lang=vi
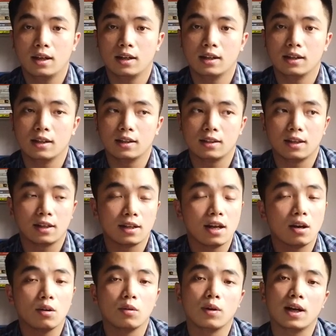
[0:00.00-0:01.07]
à, lần
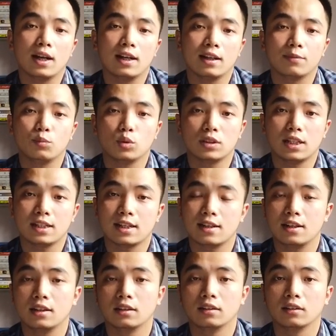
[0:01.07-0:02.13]
đầu hay là mua xe
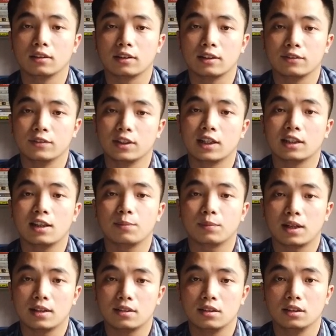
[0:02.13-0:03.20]
gia đình với cái
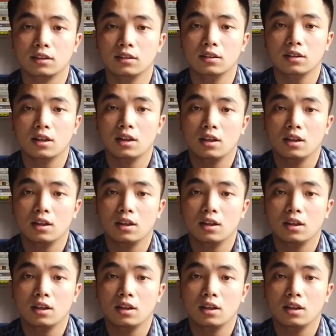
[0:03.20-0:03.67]
tâm tài chính